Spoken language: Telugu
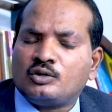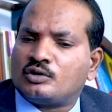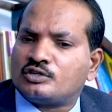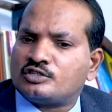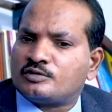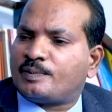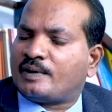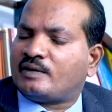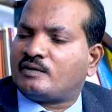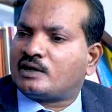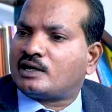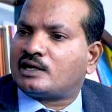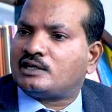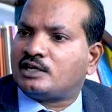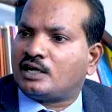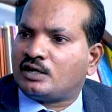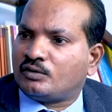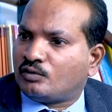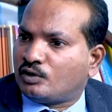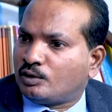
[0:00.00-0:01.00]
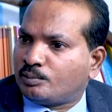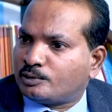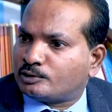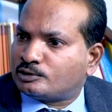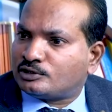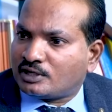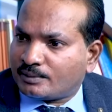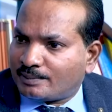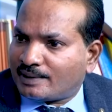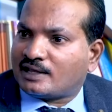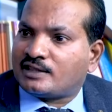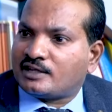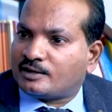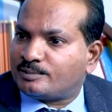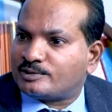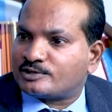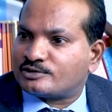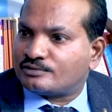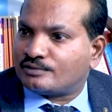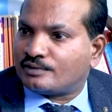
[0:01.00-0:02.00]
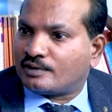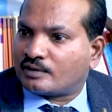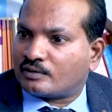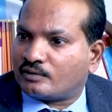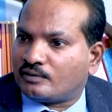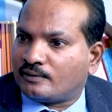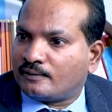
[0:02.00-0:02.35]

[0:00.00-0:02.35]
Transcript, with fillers: ఈరోజు పవన్ కళ్యాణ్ ఓడిపోతుంటే బాధ అనిపిస్తుంది నాకు